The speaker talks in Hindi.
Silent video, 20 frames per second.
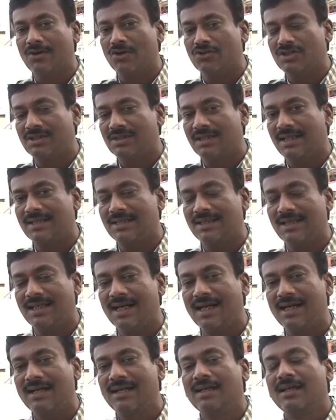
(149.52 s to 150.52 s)
घोषित नहीं
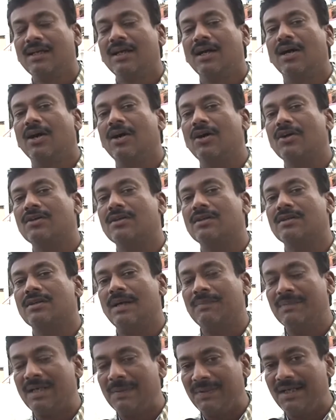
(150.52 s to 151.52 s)
किया और
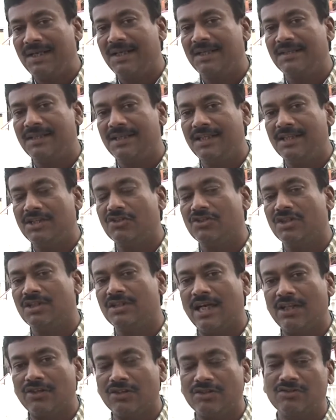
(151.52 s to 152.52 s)
हमने अपनी रीति नीति और
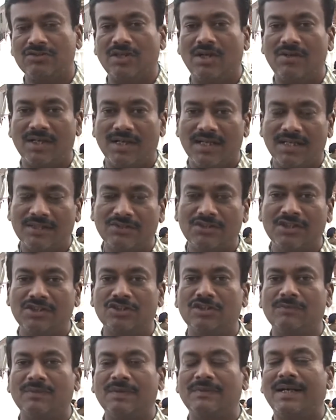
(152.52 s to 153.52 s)
सिद्धांतों से चुनाव लड़ा है तो
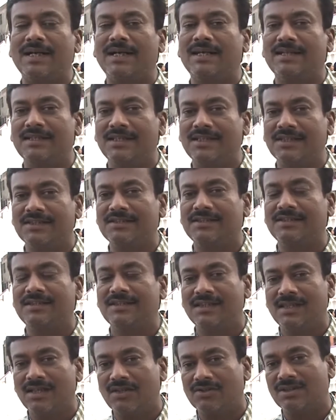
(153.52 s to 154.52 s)
निश्चित तौर पर हमारे रीति
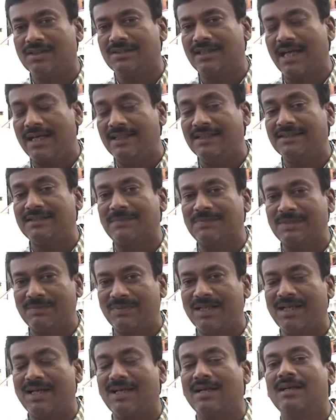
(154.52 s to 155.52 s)
नीति और सिद्धांत ही सबसे
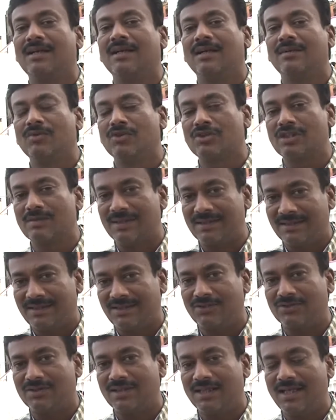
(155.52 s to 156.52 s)
बड़ा
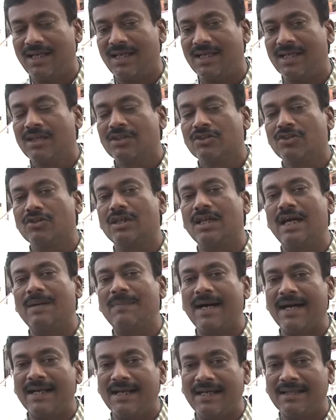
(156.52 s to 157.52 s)
मुख्यमंत्री होता है क्योंकि
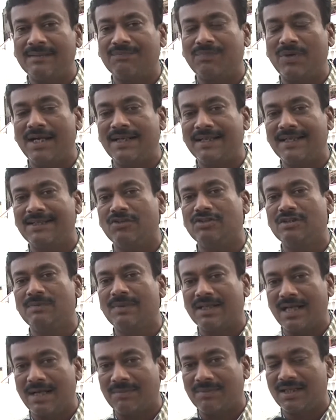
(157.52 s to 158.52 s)
हमारे पार्टी जो इसी
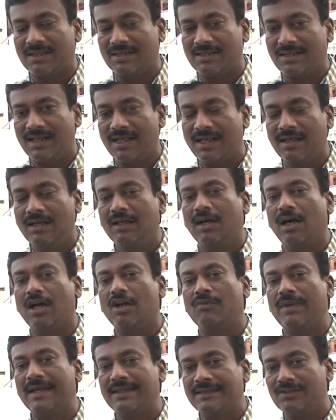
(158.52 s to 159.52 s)
में काम करती है
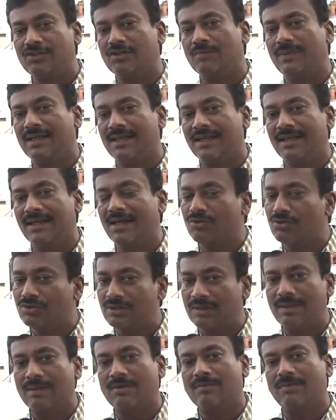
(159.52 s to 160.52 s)
और व्यक्ति जो बैठेगा कुछ
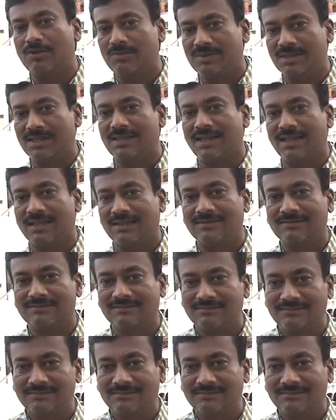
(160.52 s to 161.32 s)
दिन में आपको मालूम चल जाएगा